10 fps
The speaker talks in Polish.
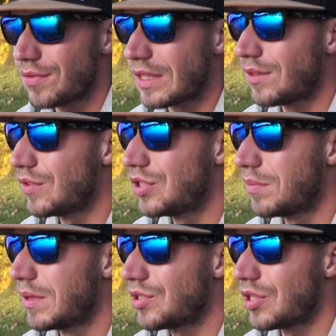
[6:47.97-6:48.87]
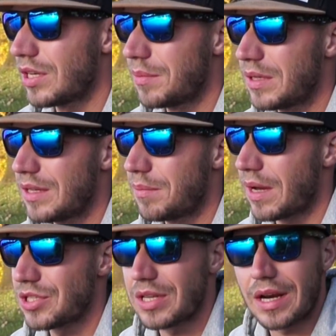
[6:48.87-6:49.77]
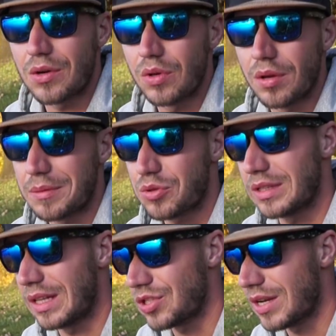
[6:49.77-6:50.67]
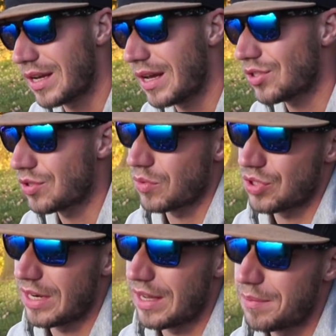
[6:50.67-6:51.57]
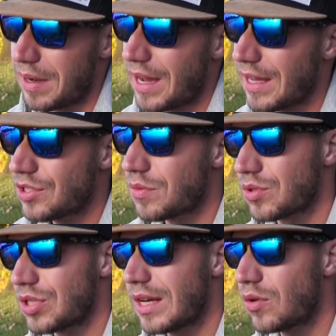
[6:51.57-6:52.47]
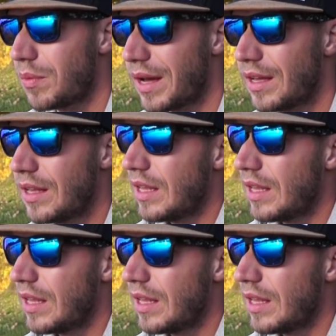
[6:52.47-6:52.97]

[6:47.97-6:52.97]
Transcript: wtedy widzimy, czy ryby bardziej reagują na przykład na dżerka, czy może na blachę, czy może na gumę,